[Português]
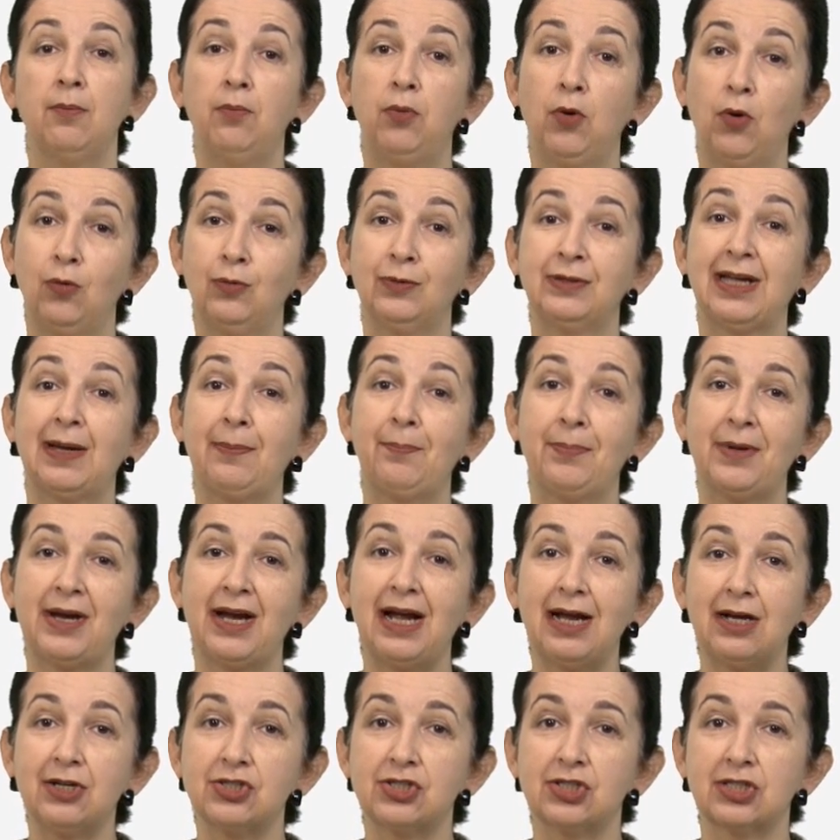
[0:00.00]
Bom, na
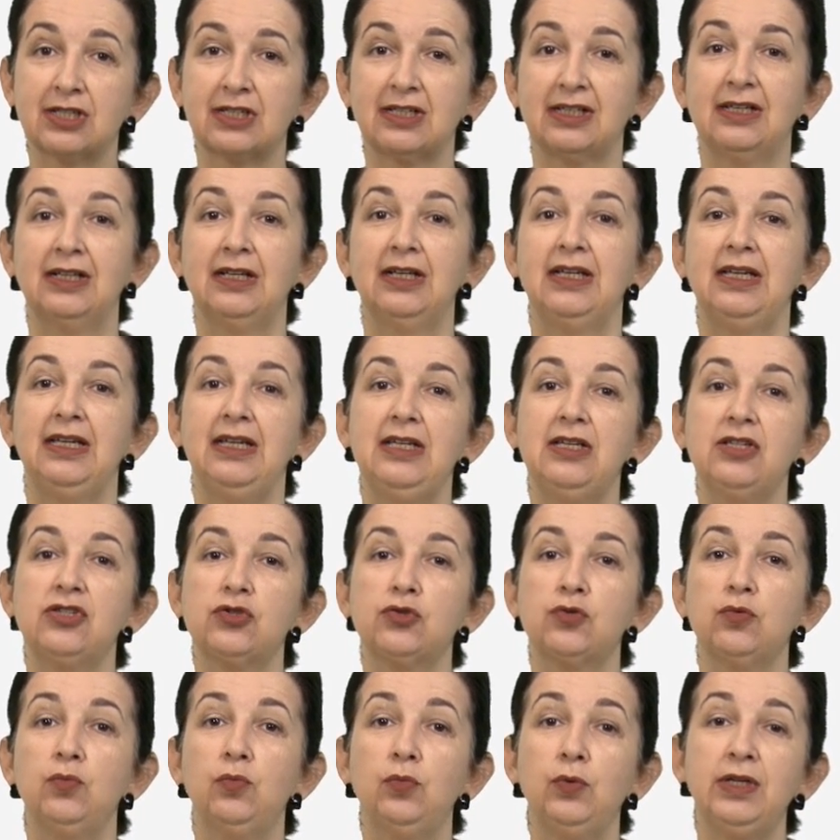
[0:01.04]
prática,
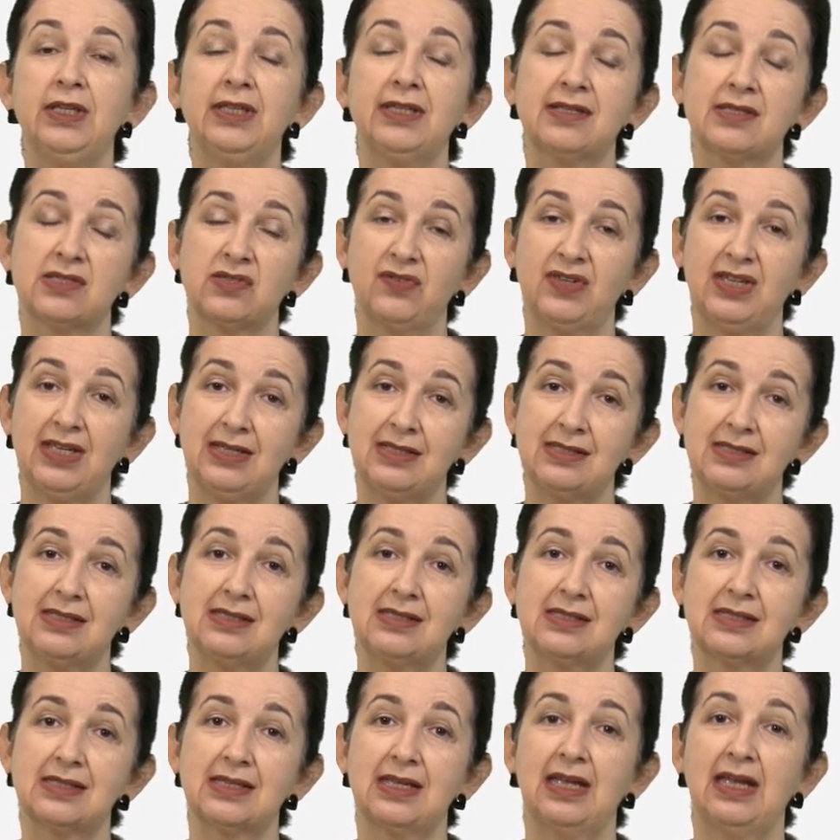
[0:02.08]
isso muitas
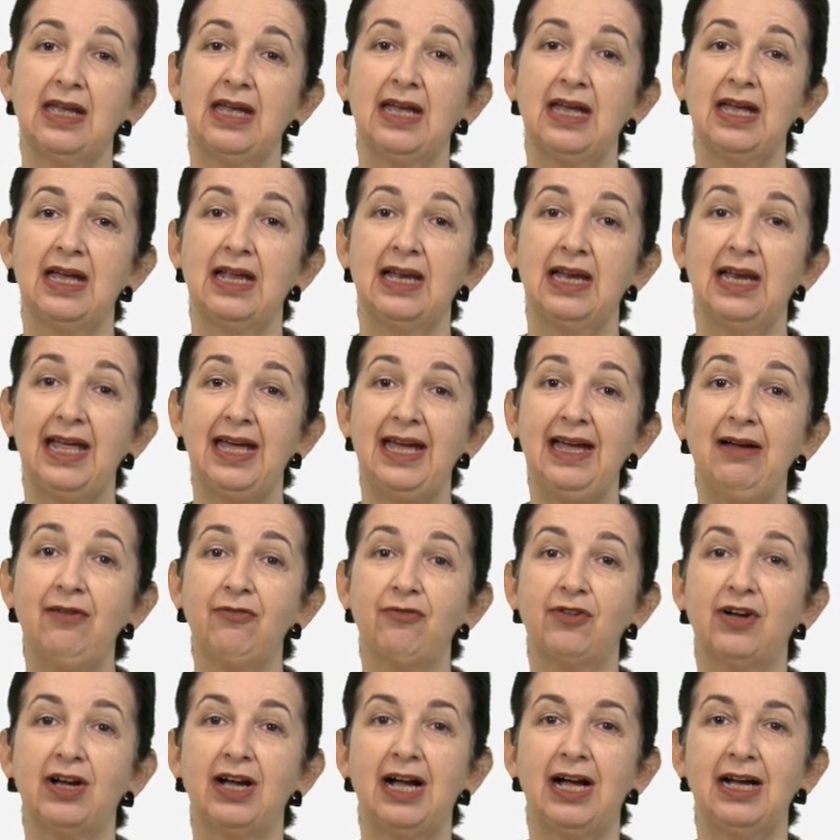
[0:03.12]
vezes é,
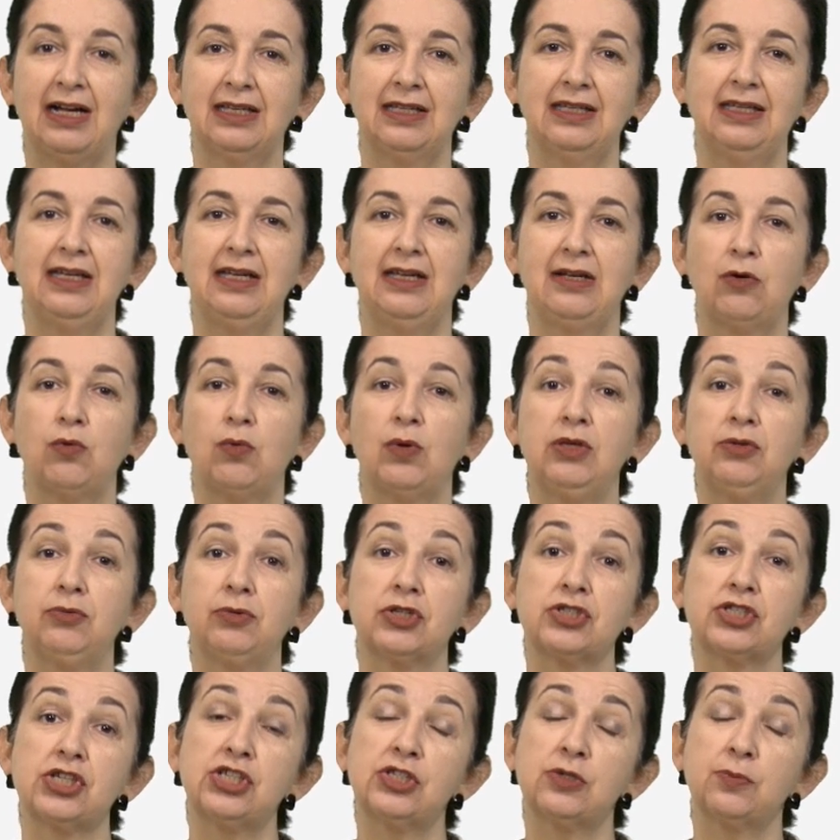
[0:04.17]
leva a que, quando
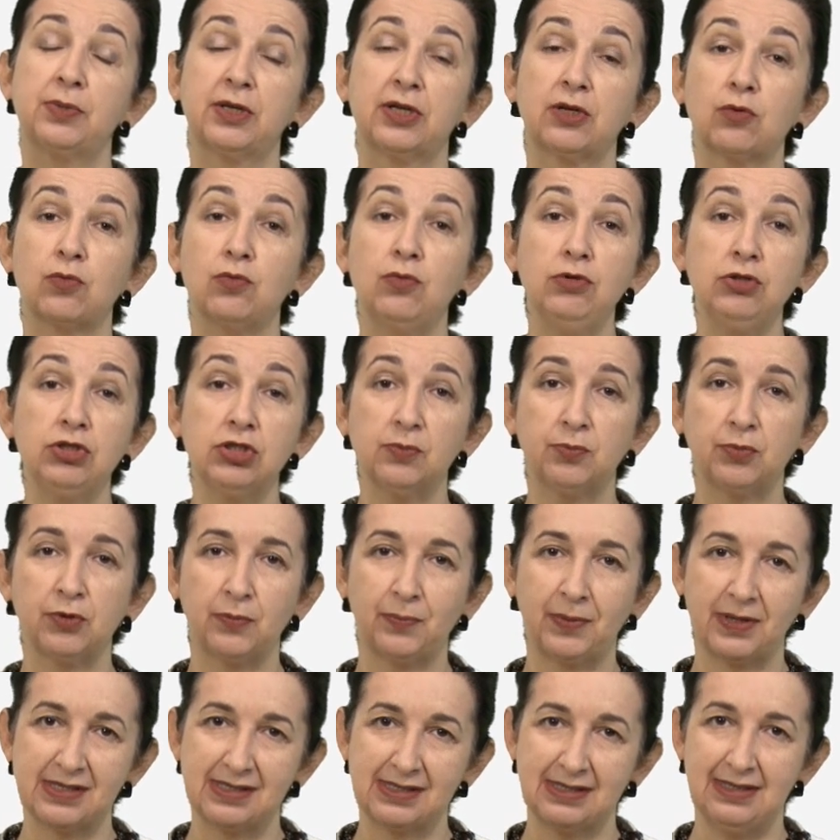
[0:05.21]
a gente pergunte para
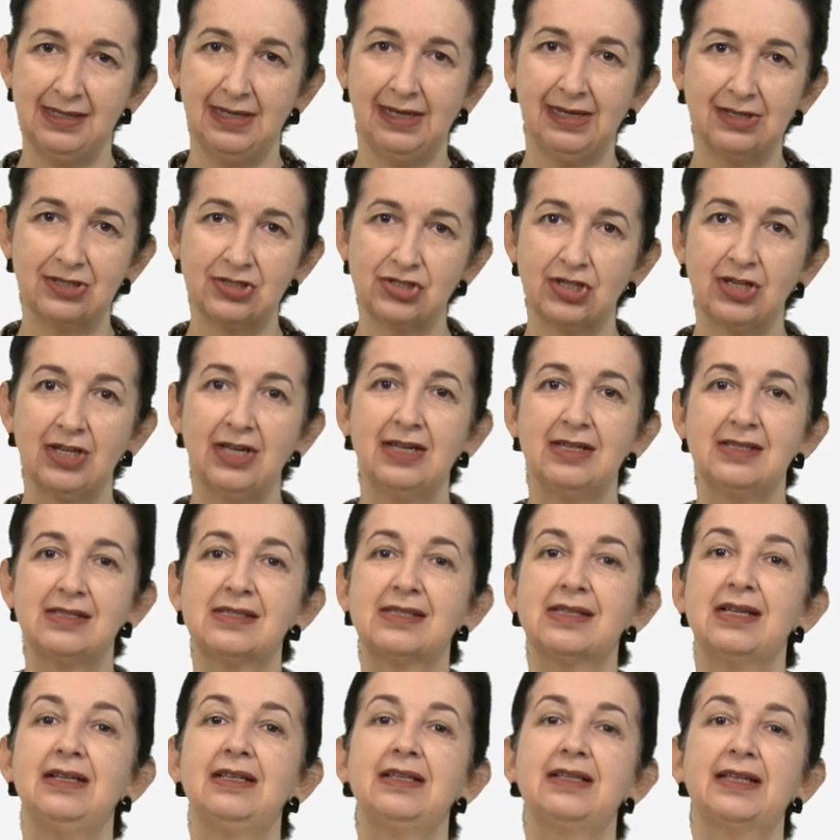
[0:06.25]
o paciente
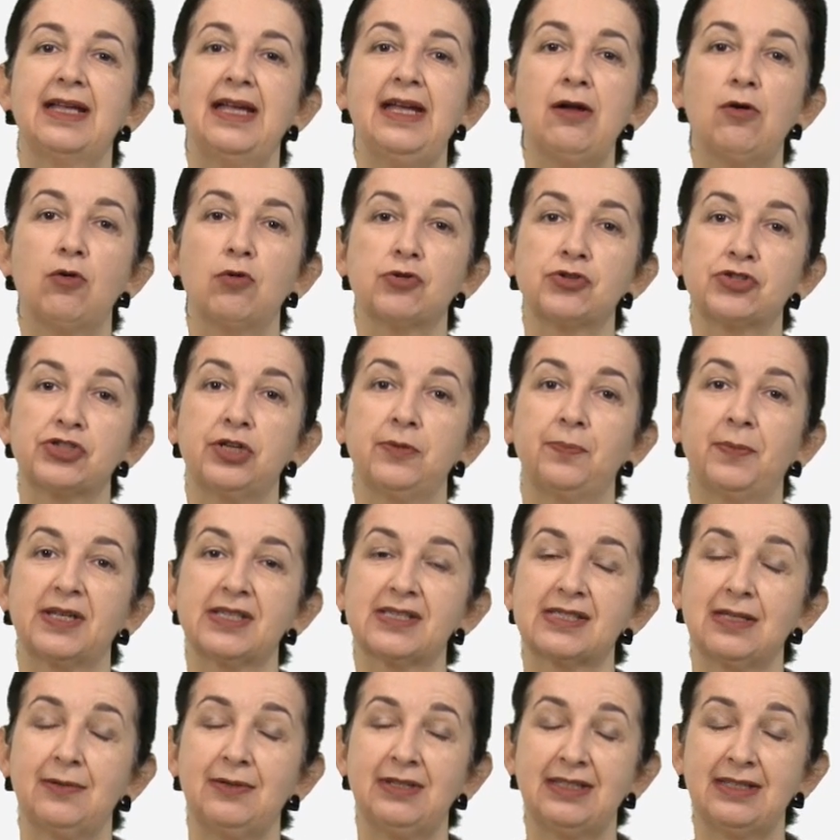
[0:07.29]
se ele tem
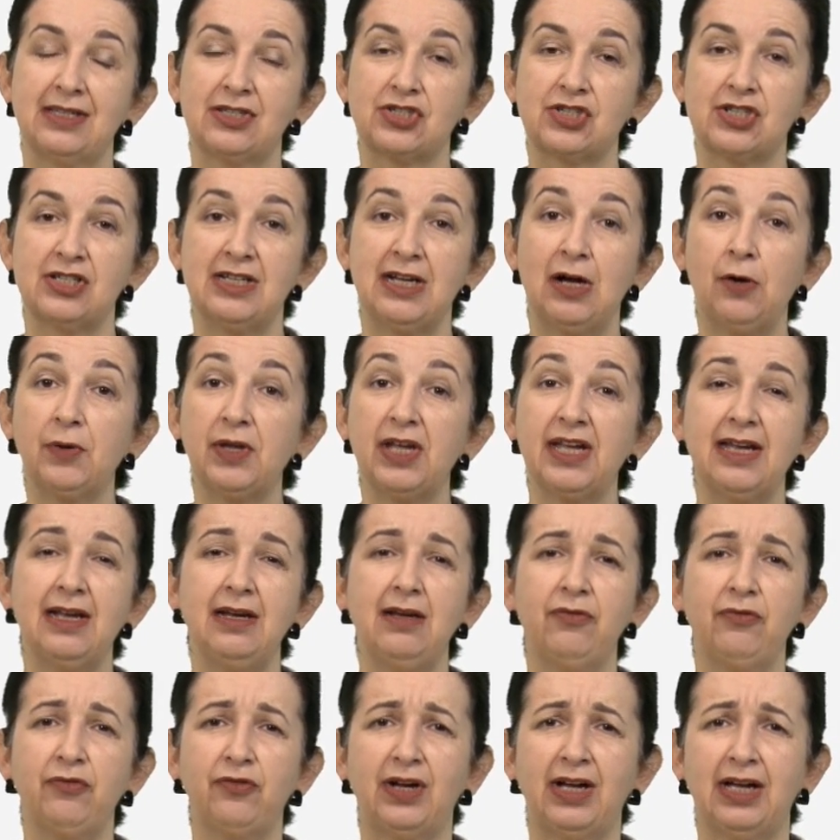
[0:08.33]
constipação intestinal, o que, que
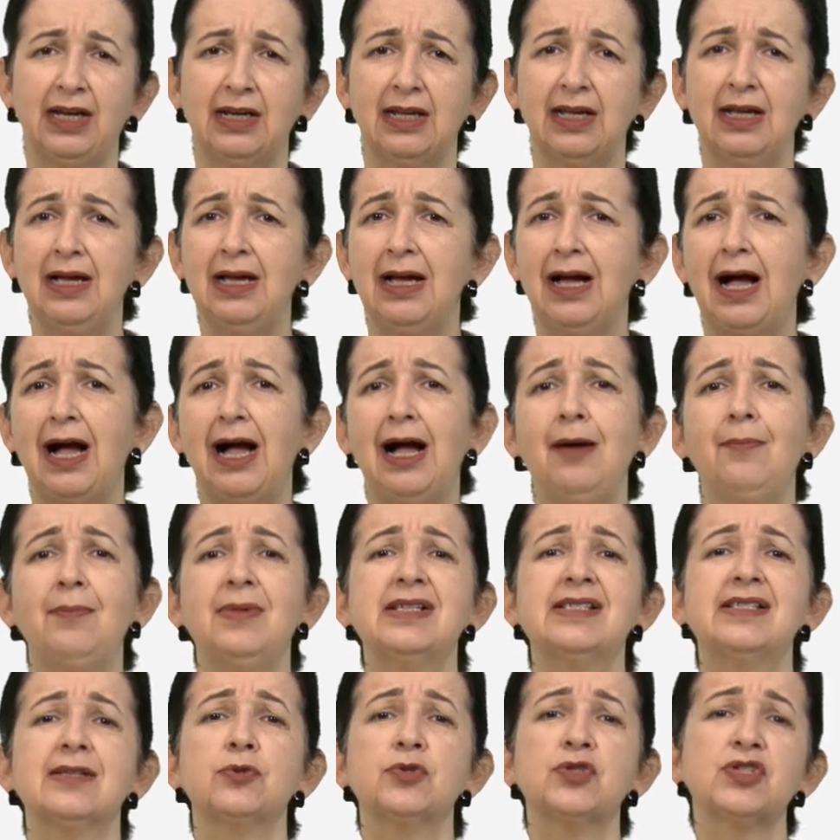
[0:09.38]
ele fala? Ah,
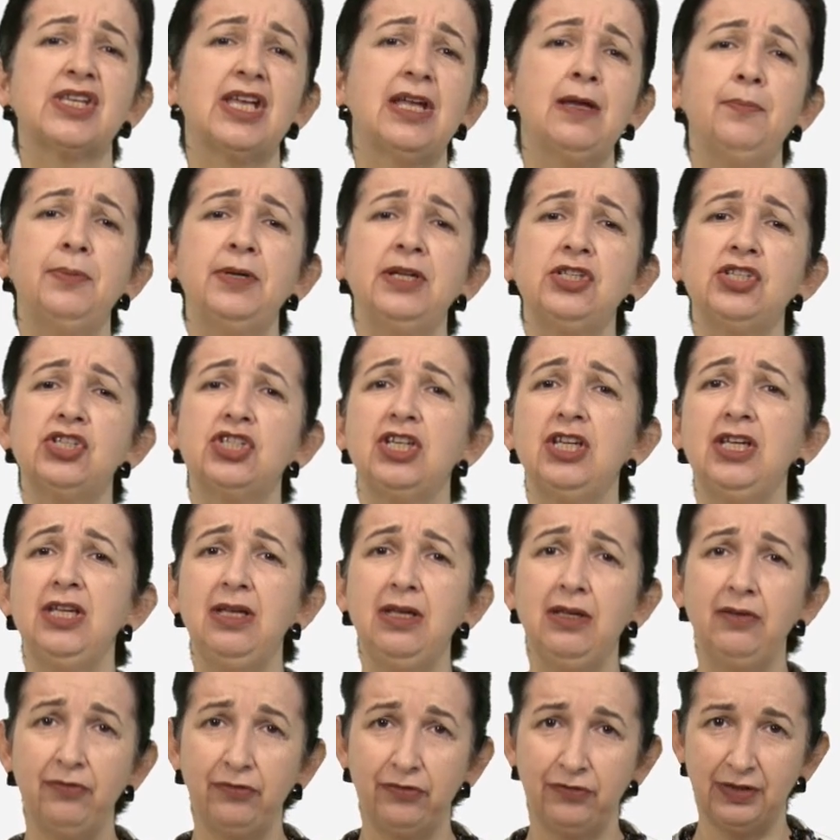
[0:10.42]
mas eu sempre
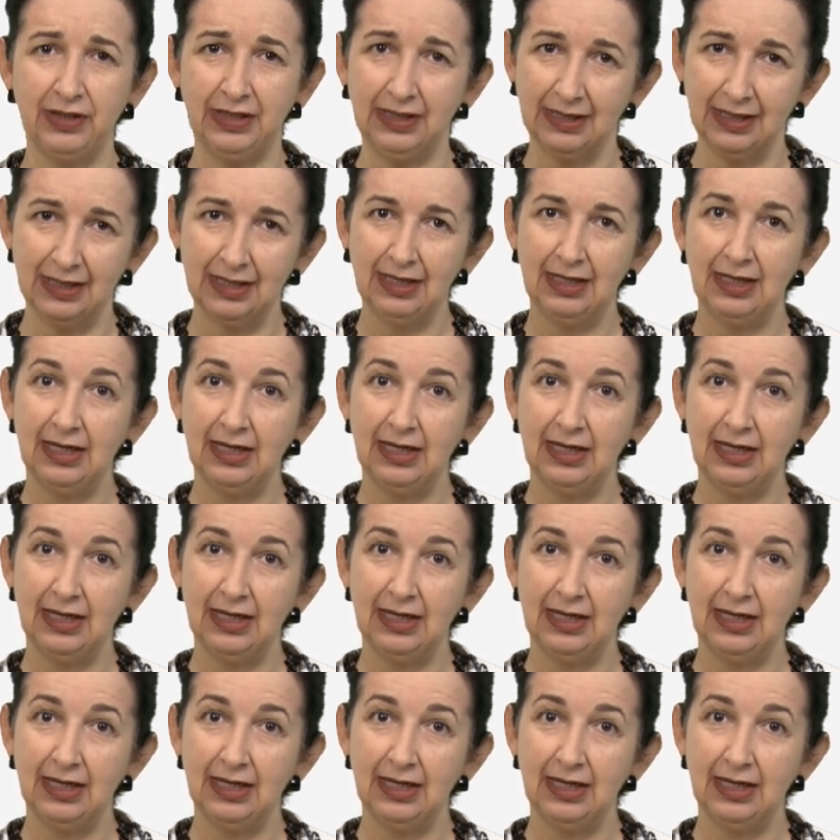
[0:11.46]
tive.